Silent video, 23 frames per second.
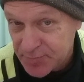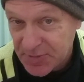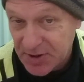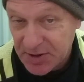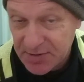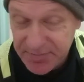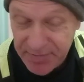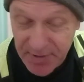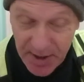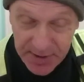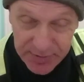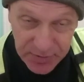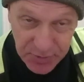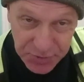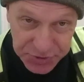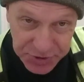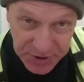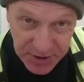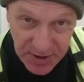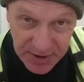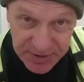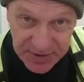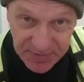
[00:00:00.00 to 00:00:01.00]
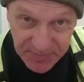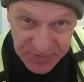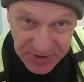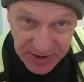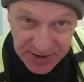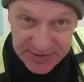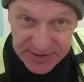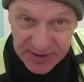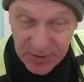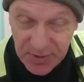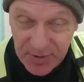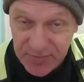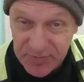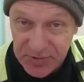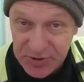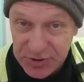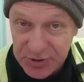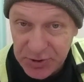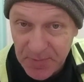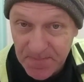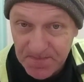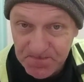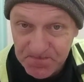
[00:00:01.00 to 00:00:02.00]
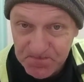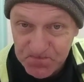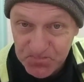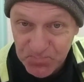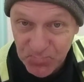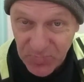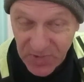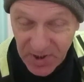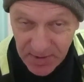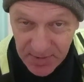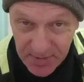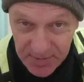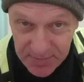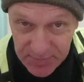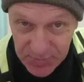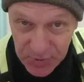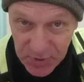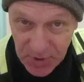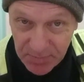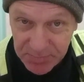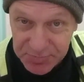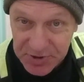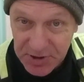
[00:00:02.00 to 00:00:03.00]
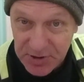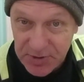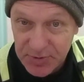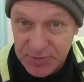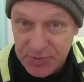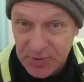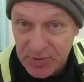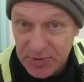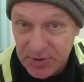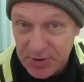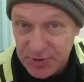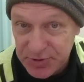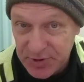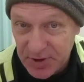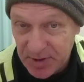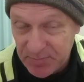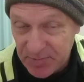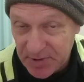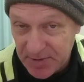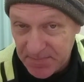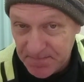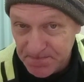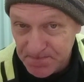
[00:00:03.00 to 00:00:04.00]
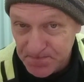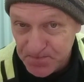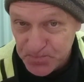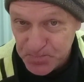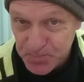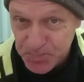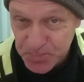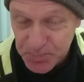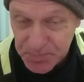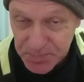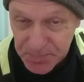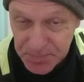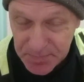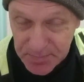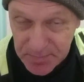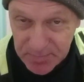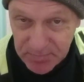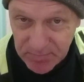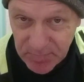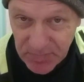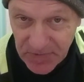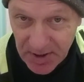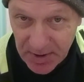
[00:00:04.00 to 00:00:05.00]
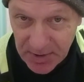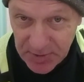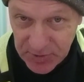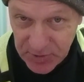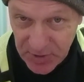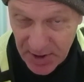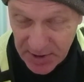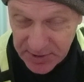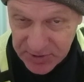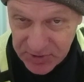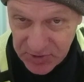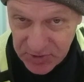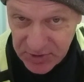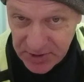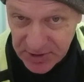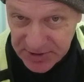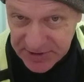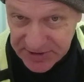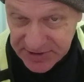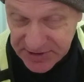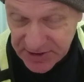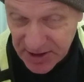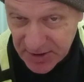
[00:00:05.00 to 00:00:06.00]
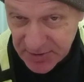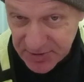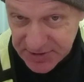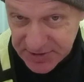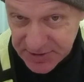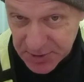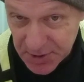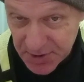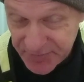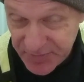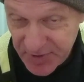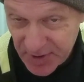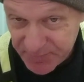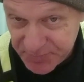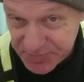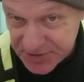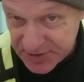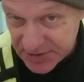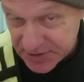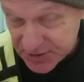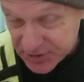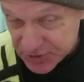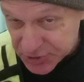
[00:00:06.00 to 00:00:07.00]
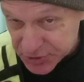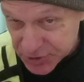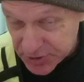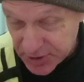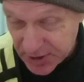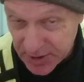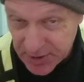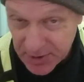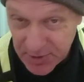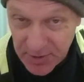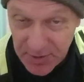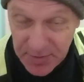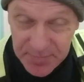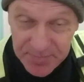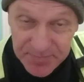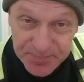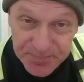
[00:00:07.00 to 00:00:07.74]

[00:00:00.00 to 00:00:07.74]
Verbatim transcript: warto się nad tym zastanowić. Dobrze, no to jedziemy. Jaki jest stan zdrowia psychicznego?